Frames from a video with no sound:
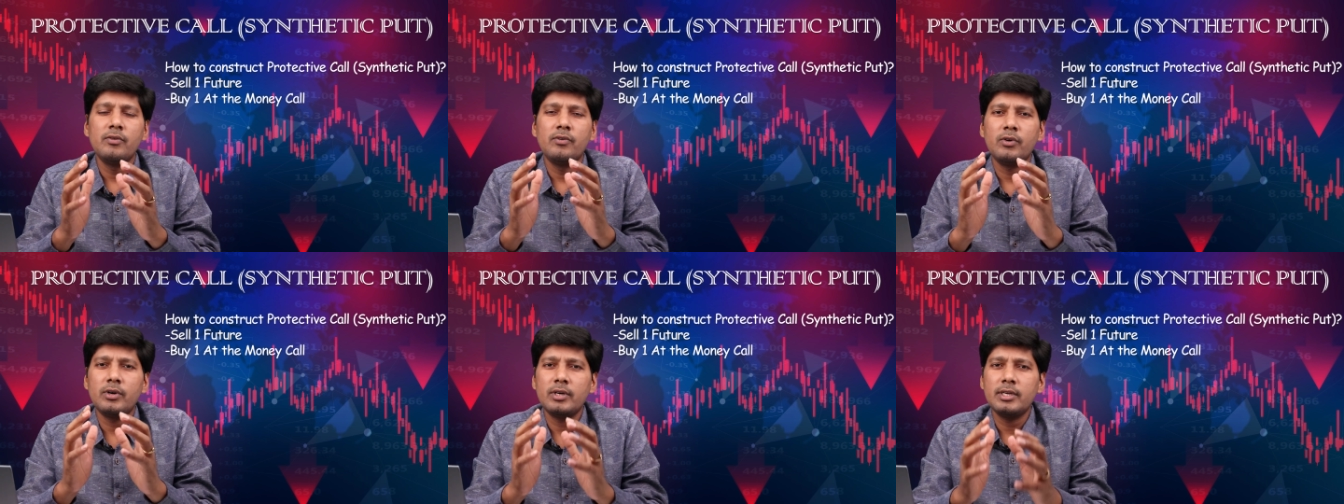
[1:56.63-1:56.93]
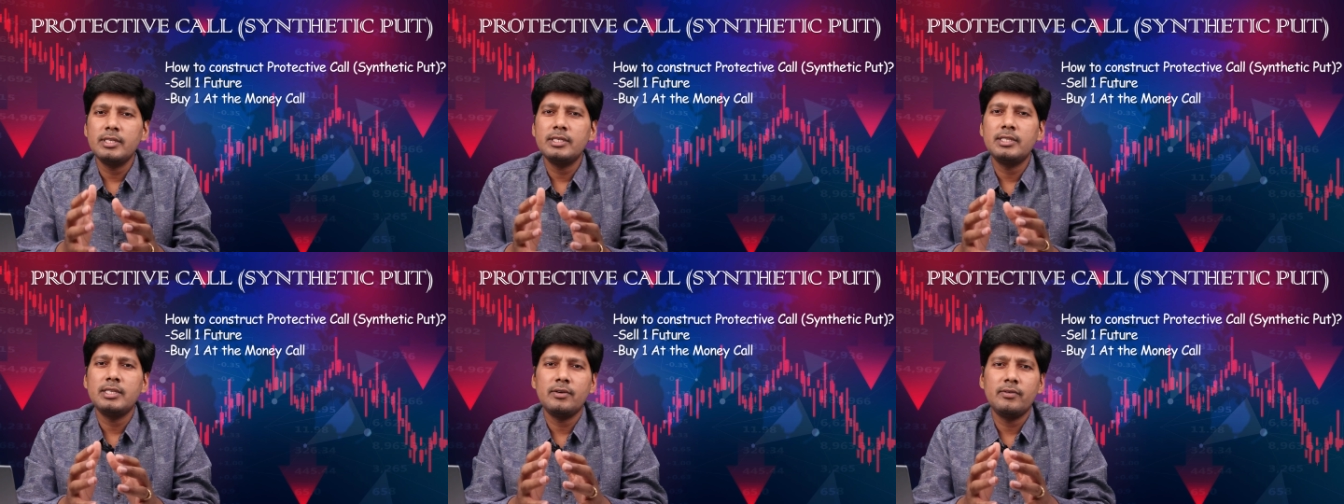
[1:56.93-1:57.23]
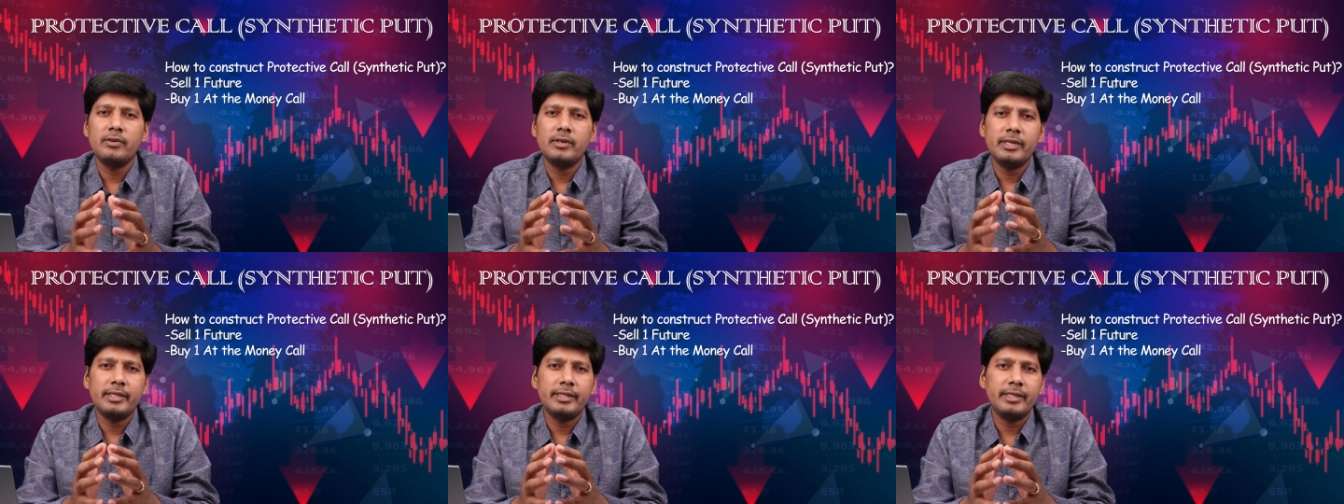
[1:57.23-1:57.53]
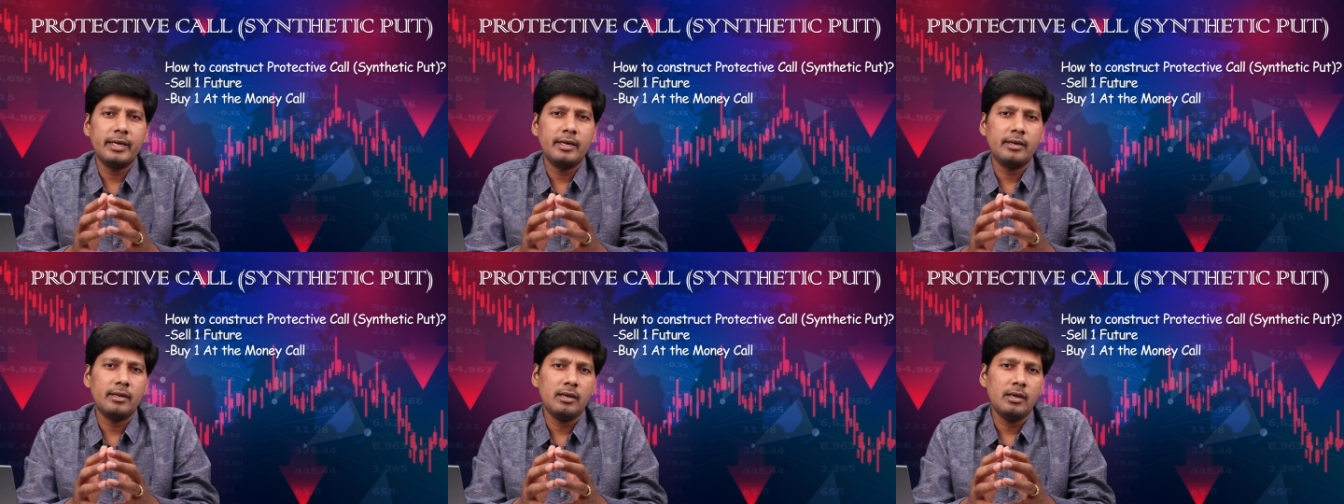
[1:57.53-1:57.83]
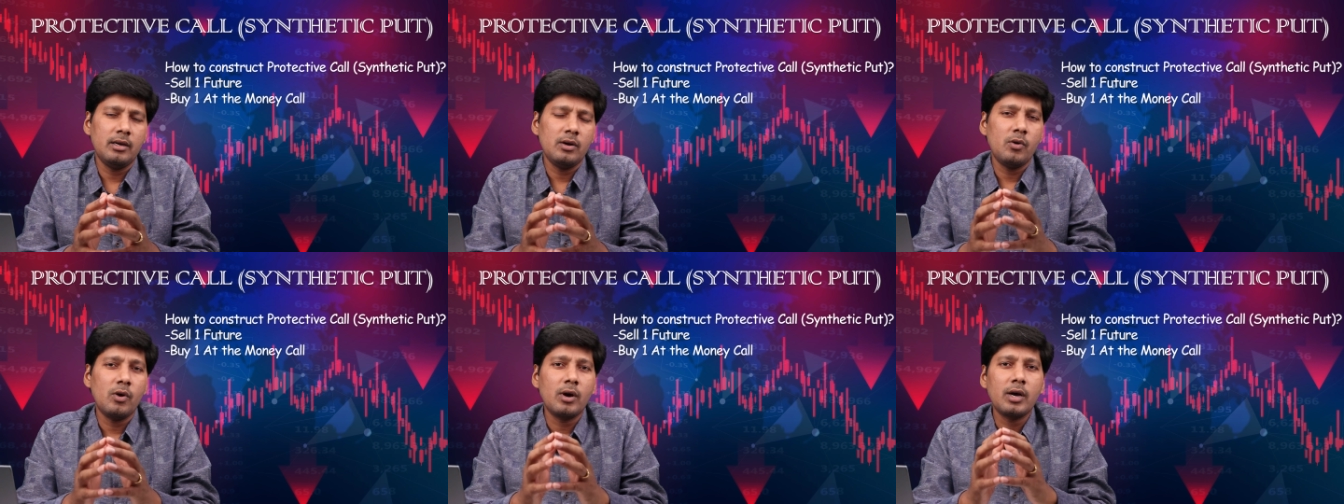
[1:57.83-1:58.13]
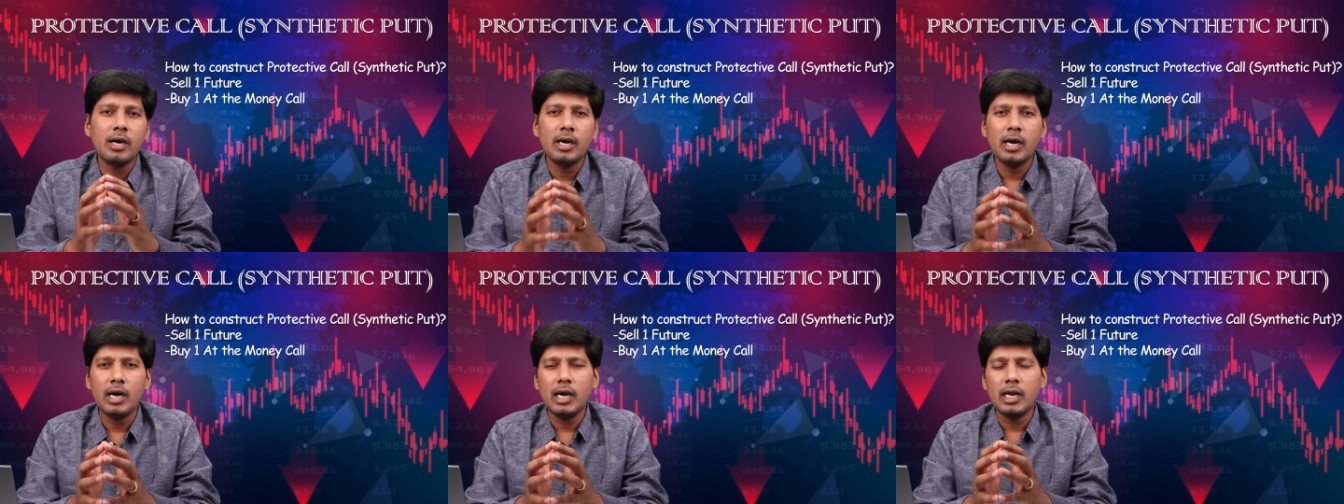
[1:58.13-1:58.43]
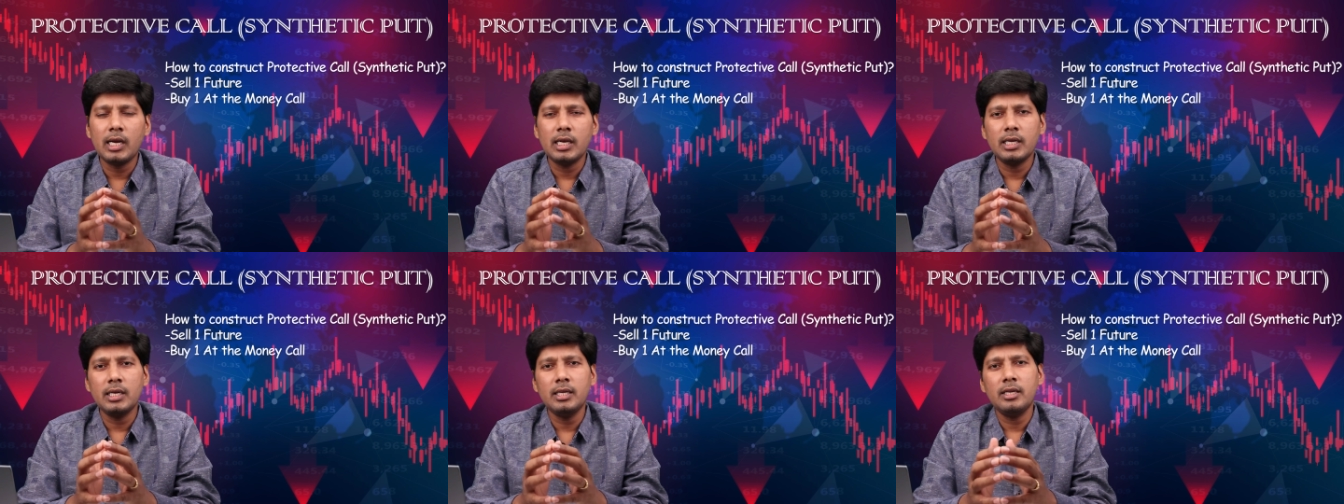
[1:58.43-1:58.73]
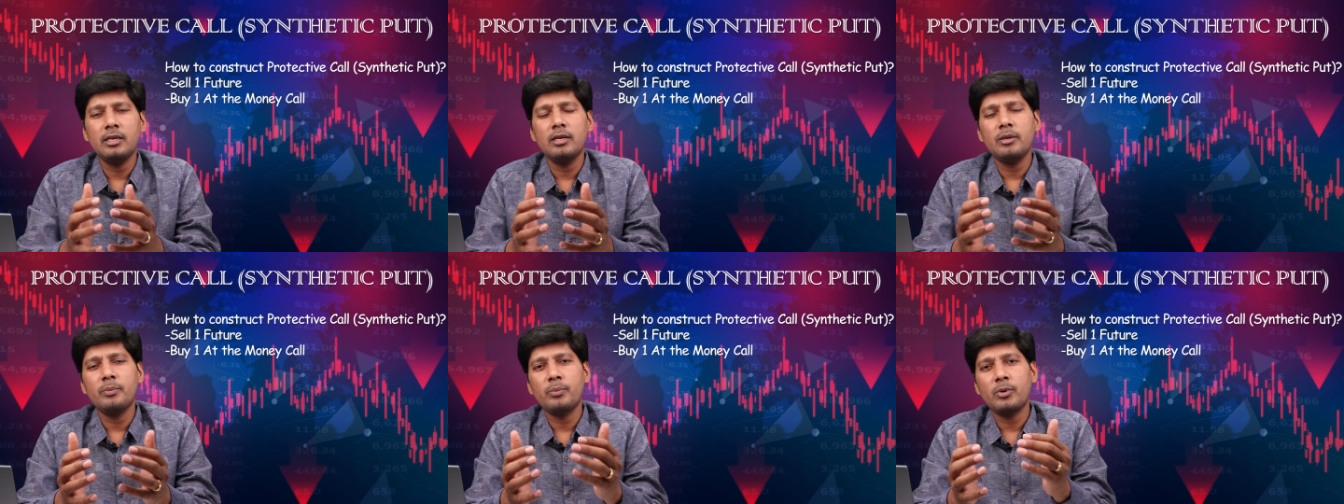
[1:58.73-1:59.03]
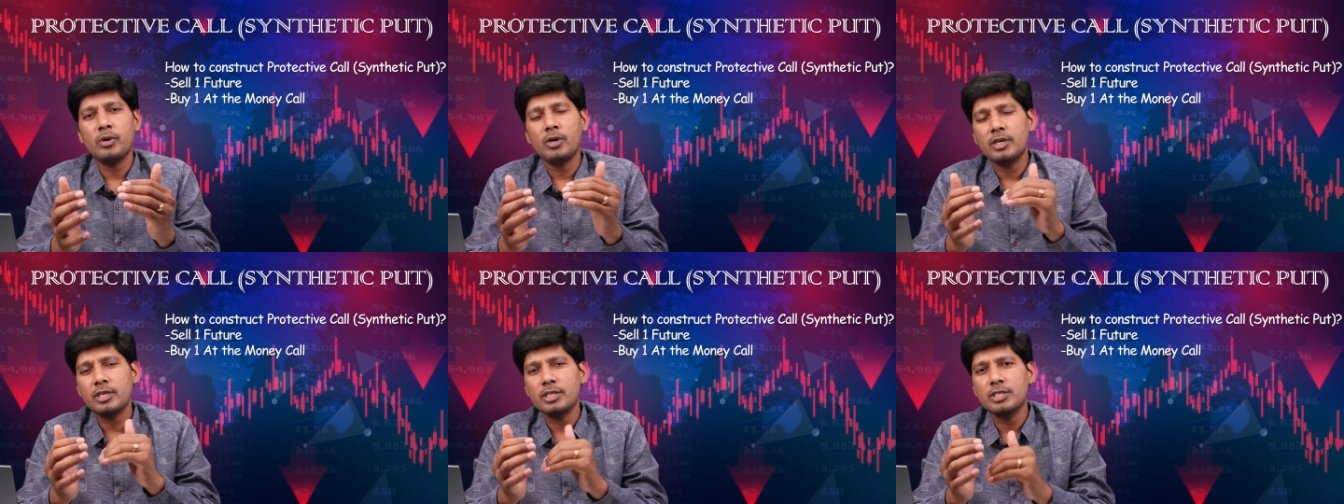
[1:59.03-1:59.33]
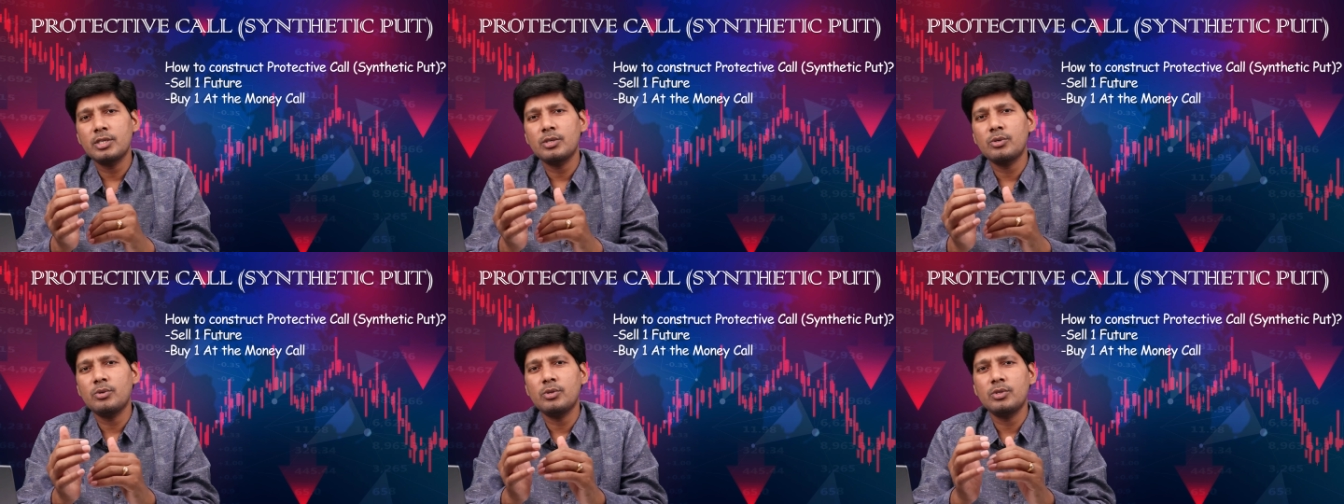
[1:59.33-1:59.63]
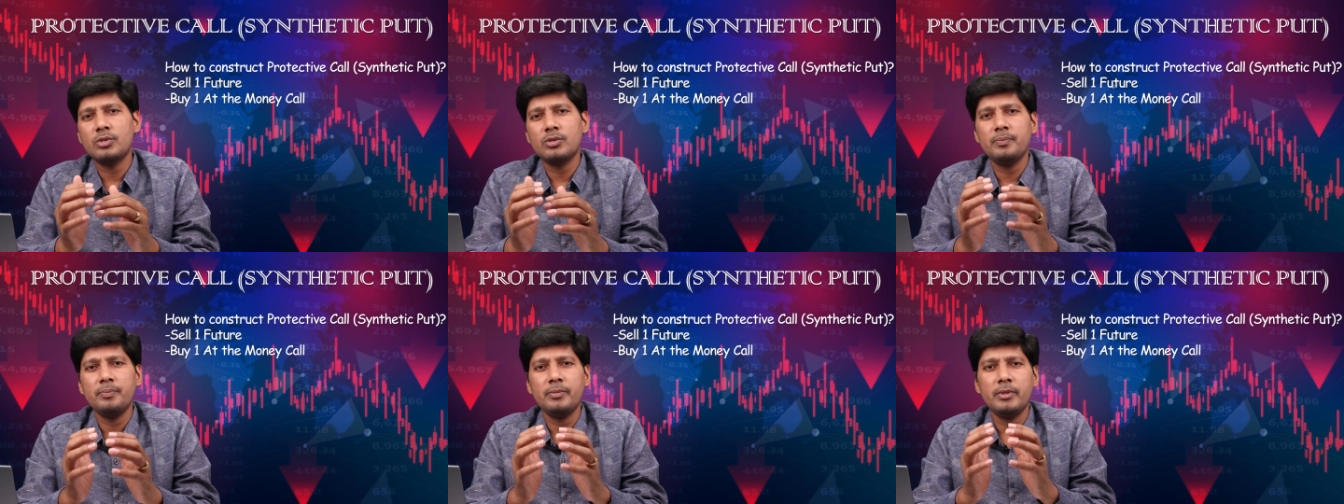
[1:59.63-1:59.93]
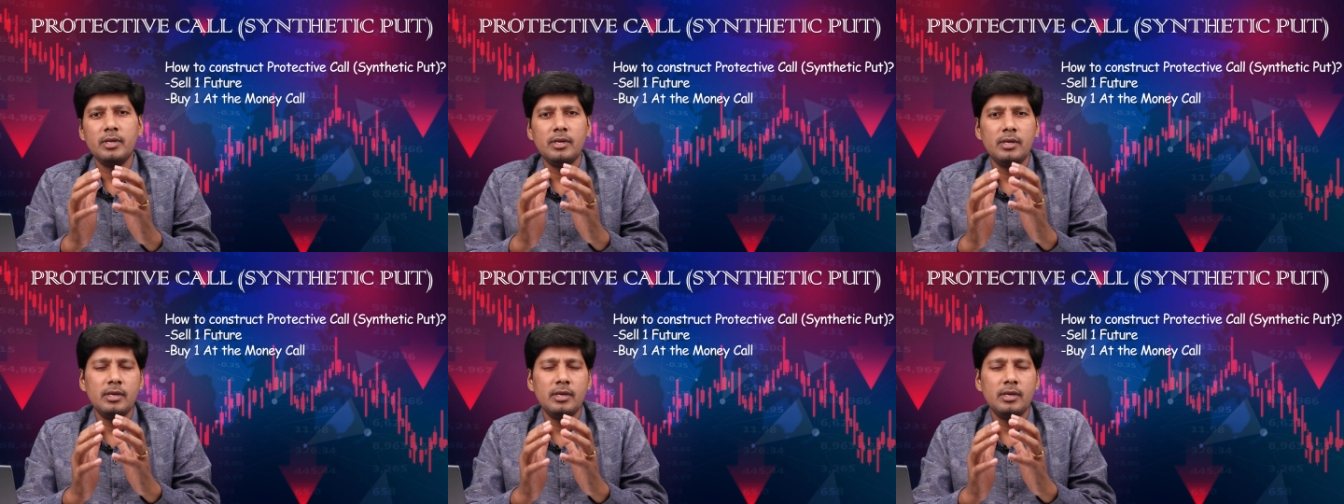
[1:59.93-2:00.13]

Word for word: ఫోర్టీన్ సెవెంటీ దగ్గర ఒక కాల్ని నేను ప్రొటెక్షన్ కోసం